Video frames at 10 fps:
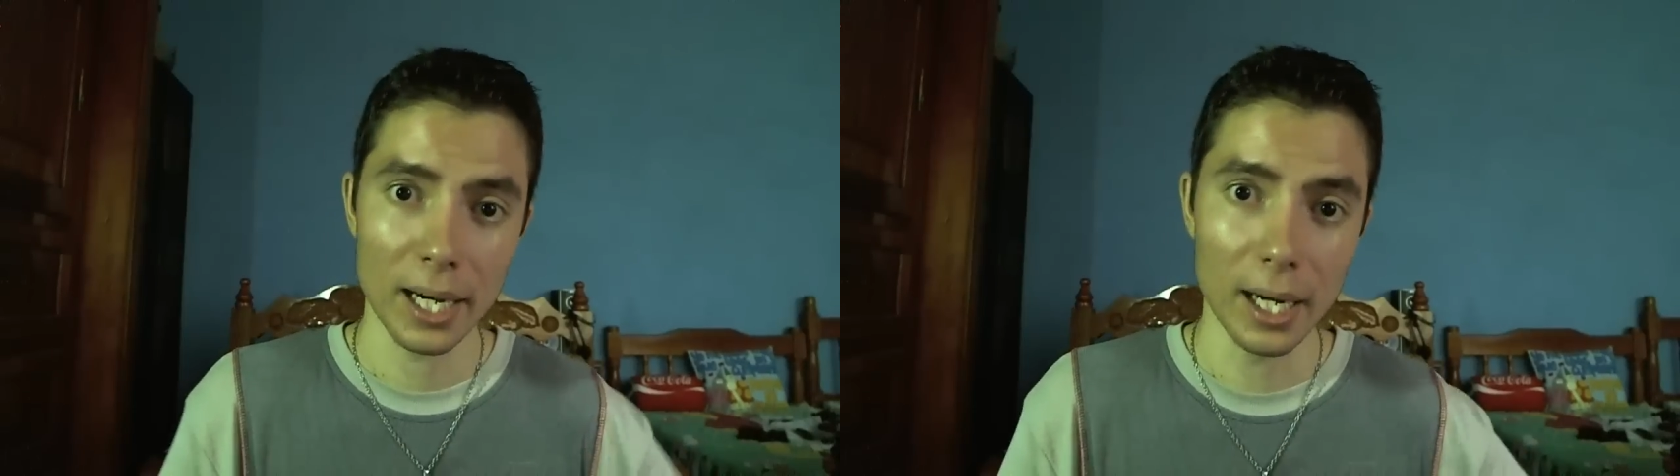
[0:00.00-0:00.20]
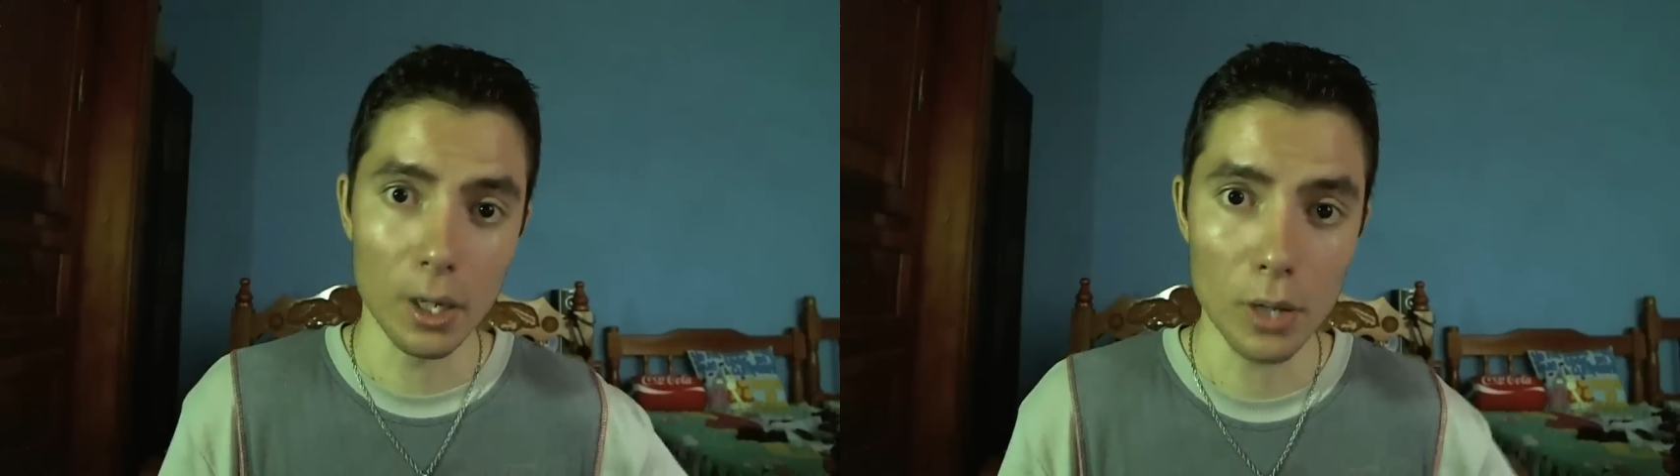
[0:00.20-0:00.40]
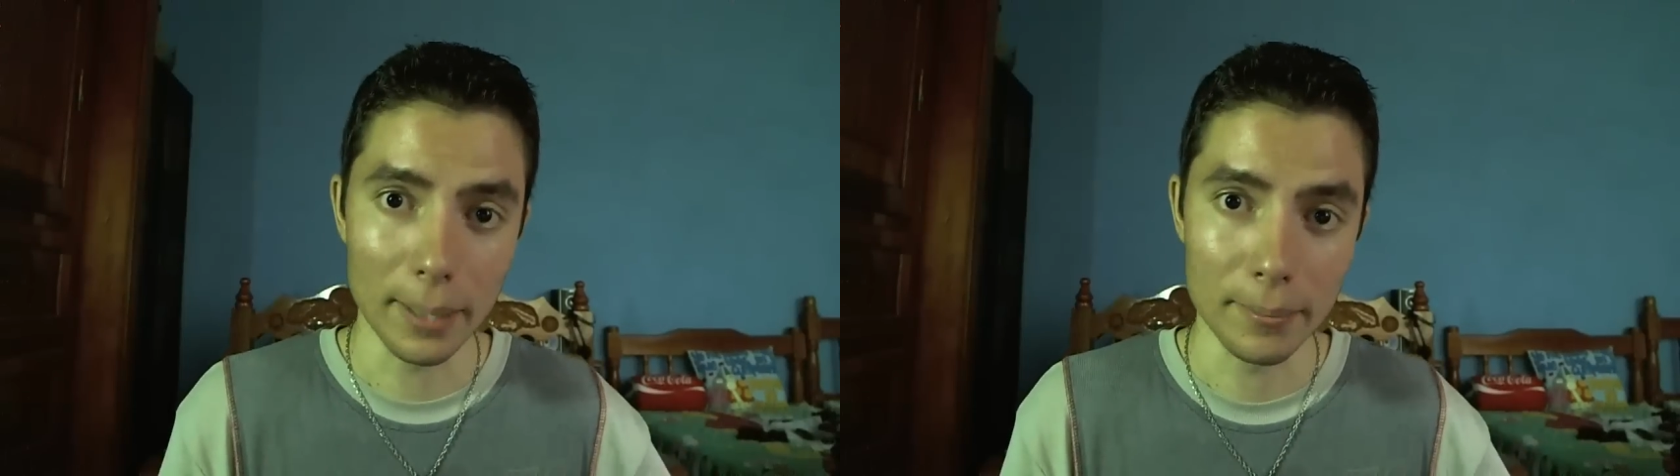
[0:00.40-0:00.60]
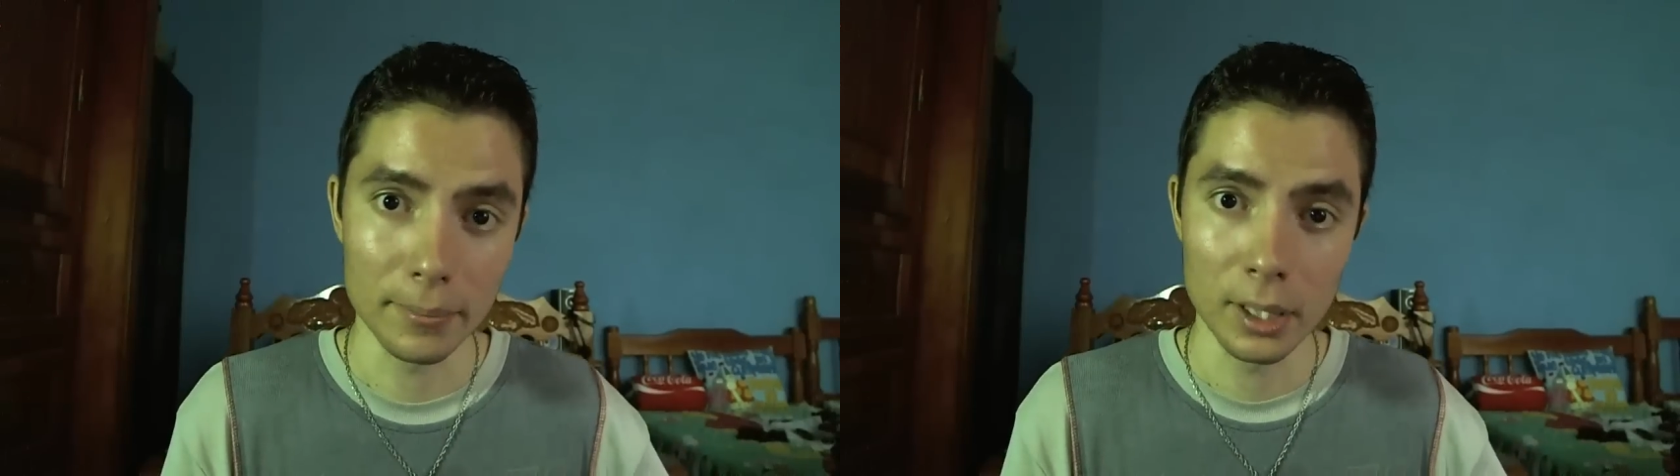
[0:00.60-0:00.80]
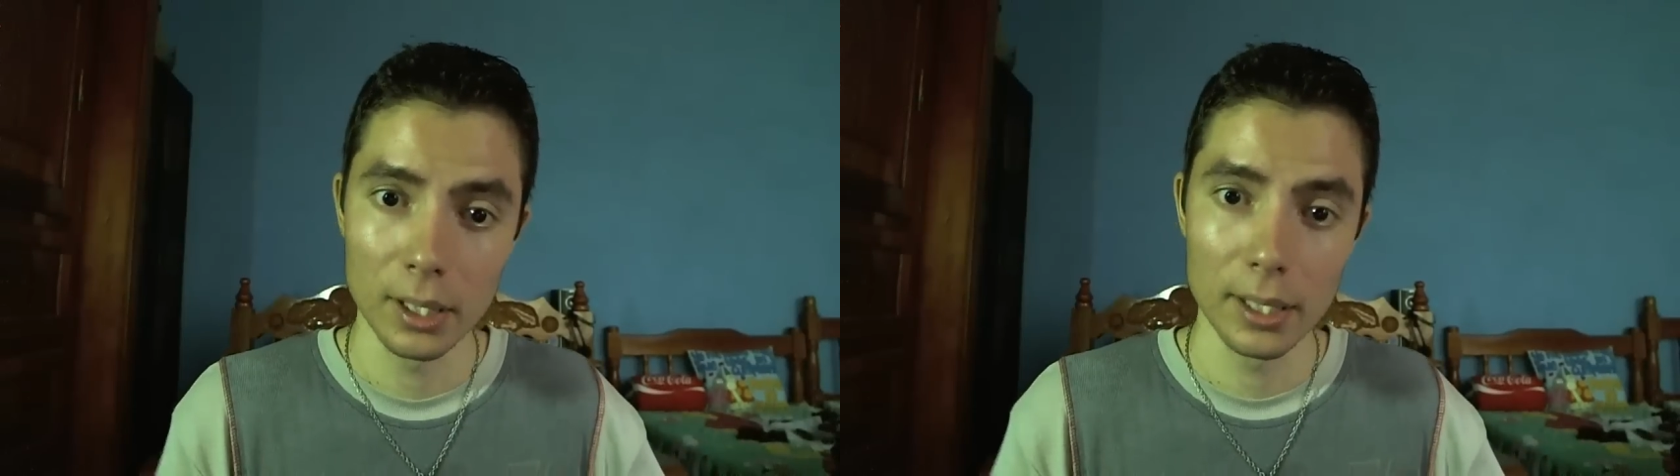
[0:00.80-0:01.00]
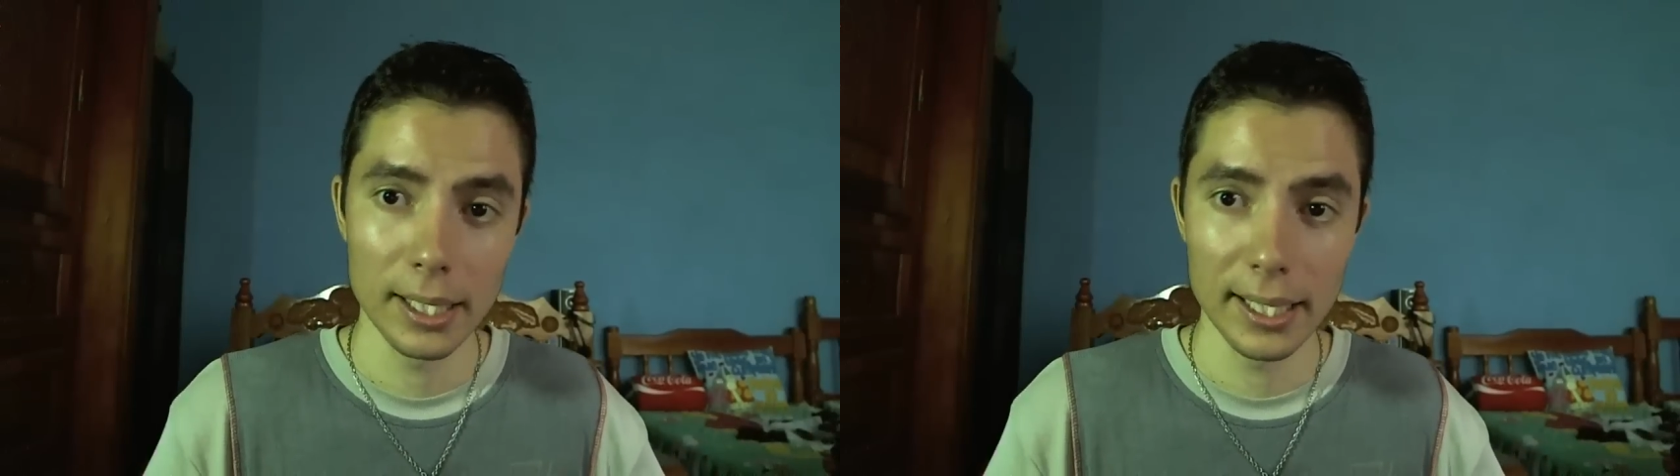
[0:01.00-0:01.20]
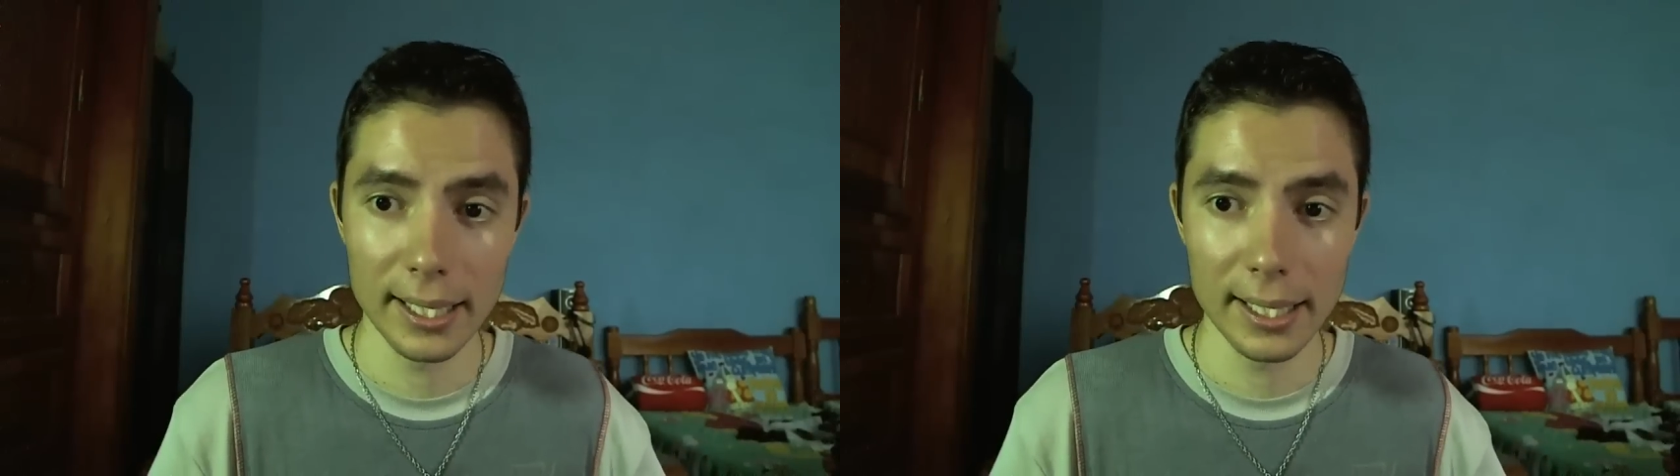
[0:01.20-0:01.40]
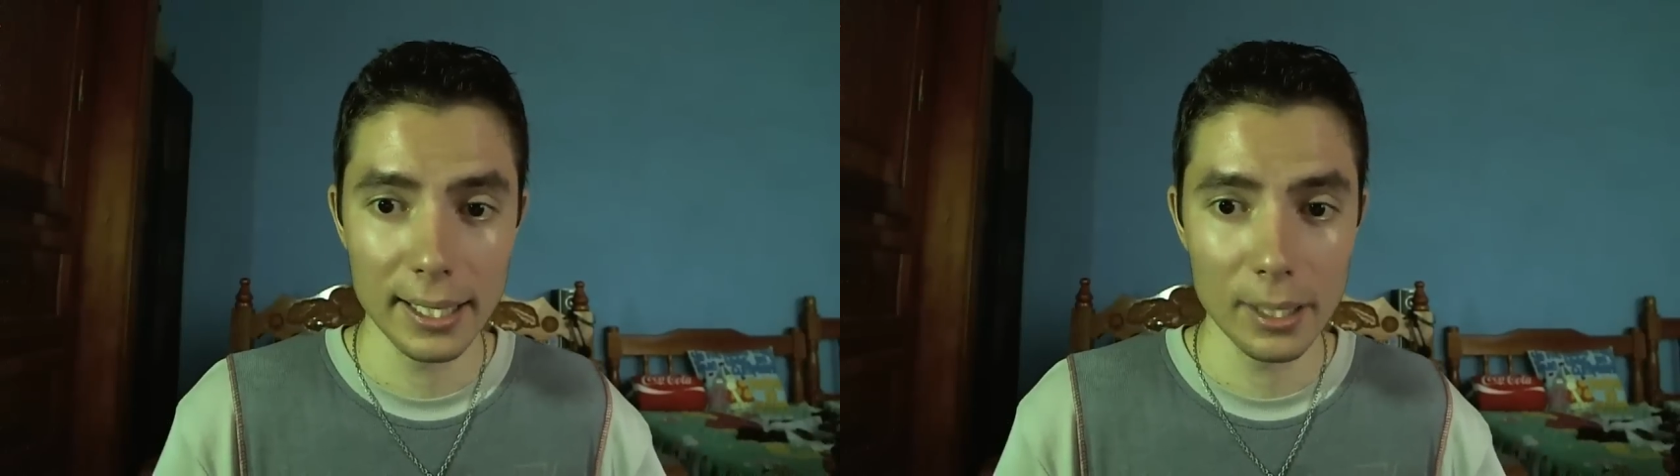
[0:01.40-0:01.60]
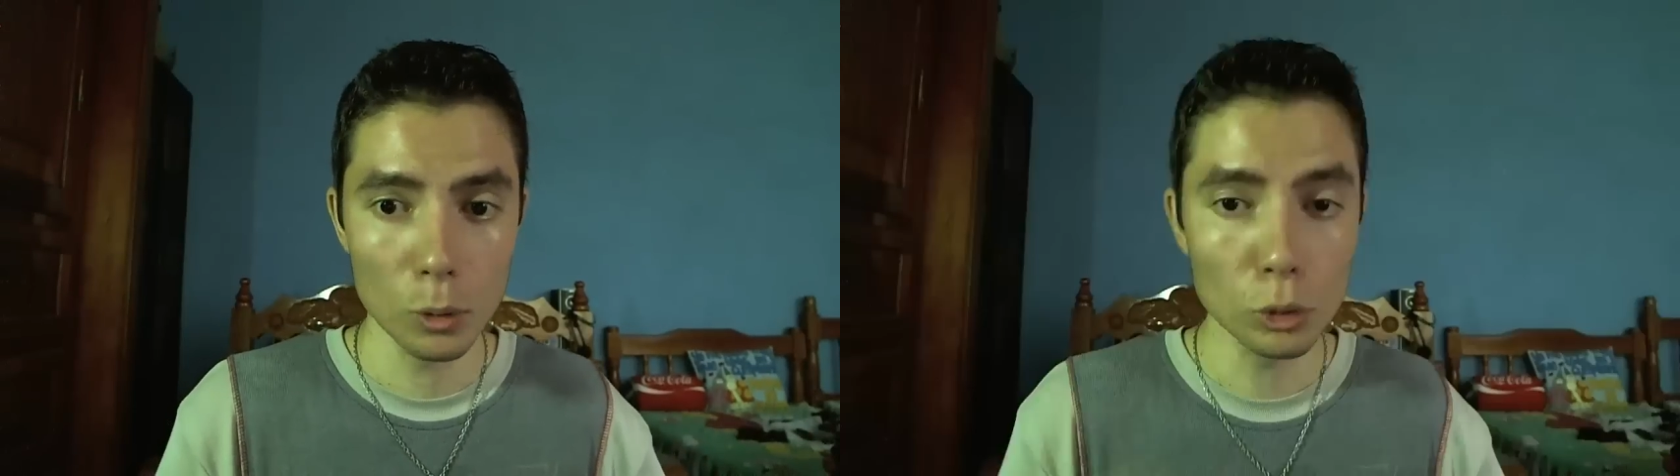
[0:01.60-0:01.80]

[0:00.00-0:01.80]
Ahora, eh,